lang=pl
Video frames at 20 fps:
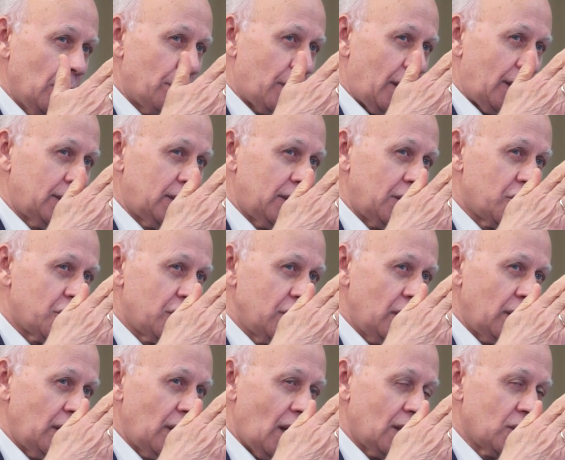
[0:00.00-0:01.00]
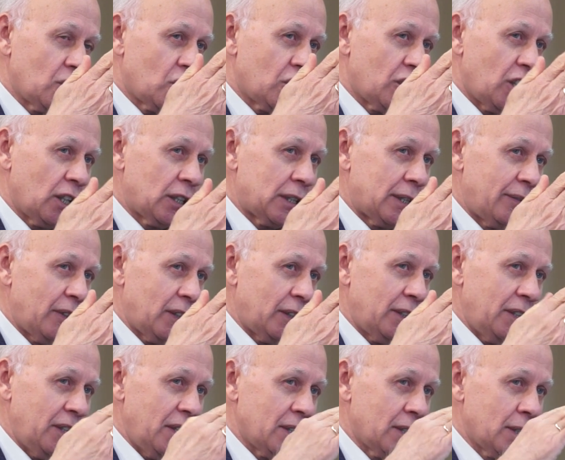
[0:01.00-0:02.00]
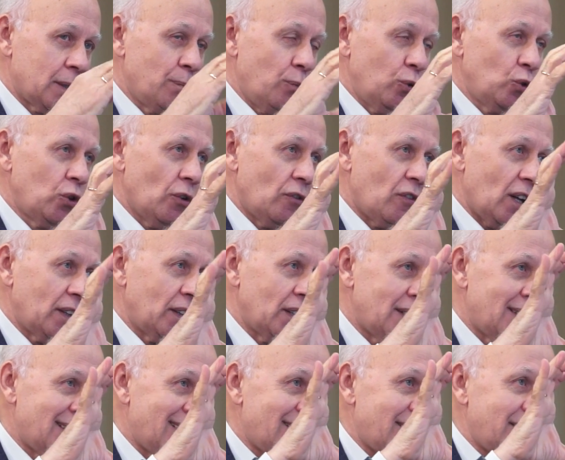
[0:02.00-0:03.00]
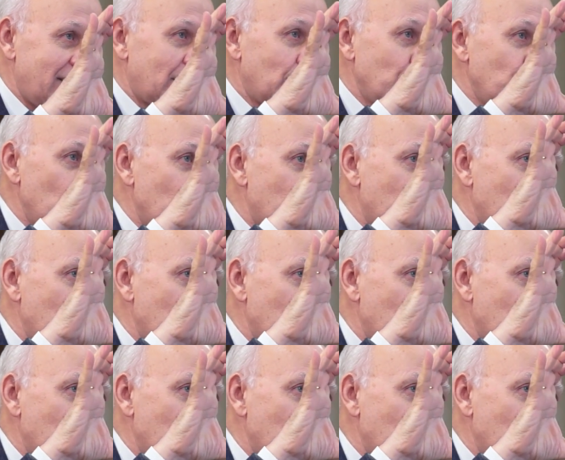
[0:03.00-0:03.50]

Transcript: praktycznie nasz wszechświat jest zbudowany z siedmiu